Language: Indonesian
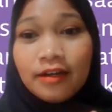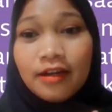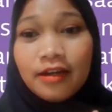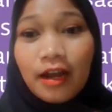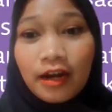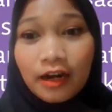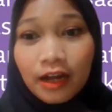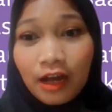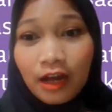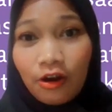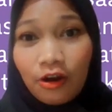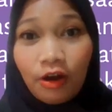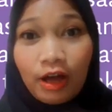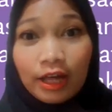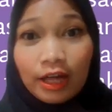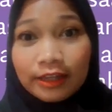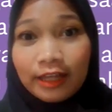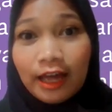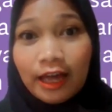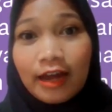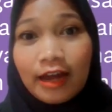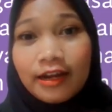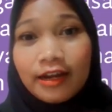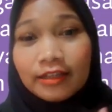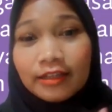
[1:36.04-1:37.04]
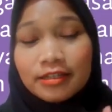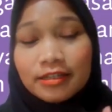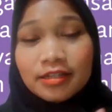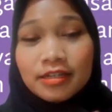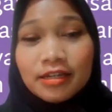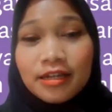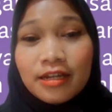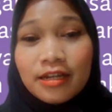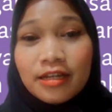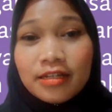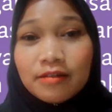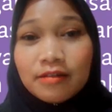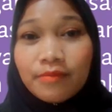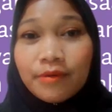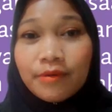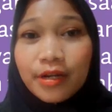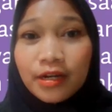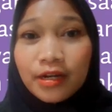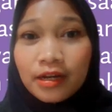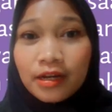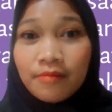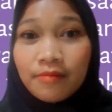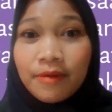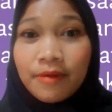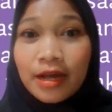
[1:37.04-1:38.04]
Dan kalau kata adat sendiri
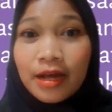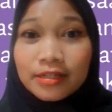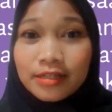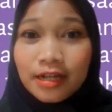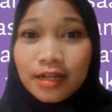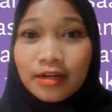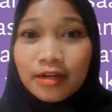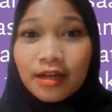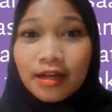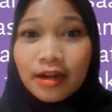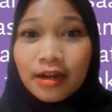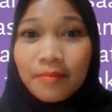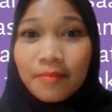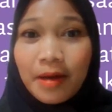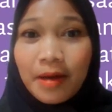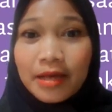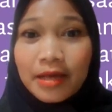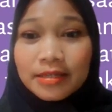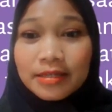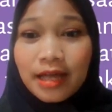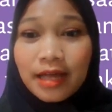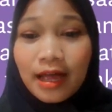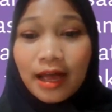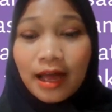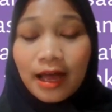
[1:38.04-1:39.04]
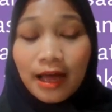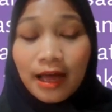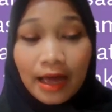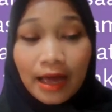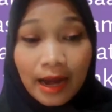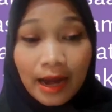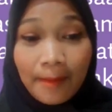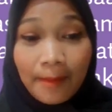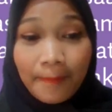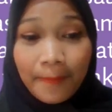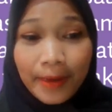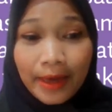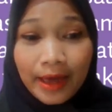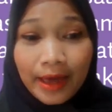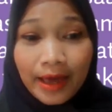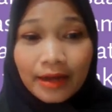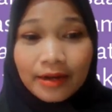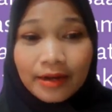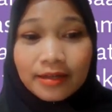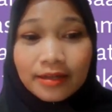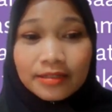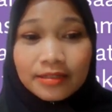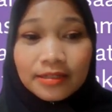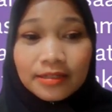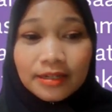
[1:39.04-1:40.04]
sebenarnya berasal dari bahasa Arab ya
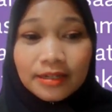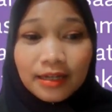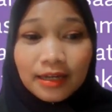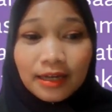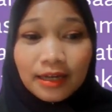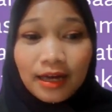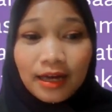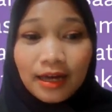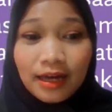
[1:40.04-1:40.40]
di sini.